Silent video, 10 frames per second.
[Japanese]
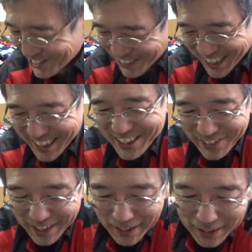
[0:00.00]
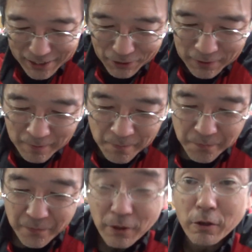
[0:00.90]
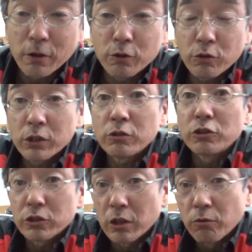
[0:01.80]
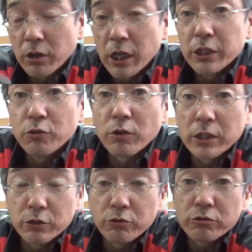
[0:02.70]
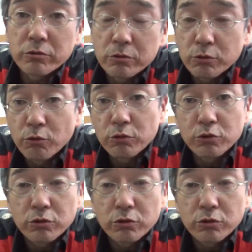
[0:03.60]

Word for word: わかんないですよねそうなんか書いてあるじゃないですかこれ概要欄によくど、ね、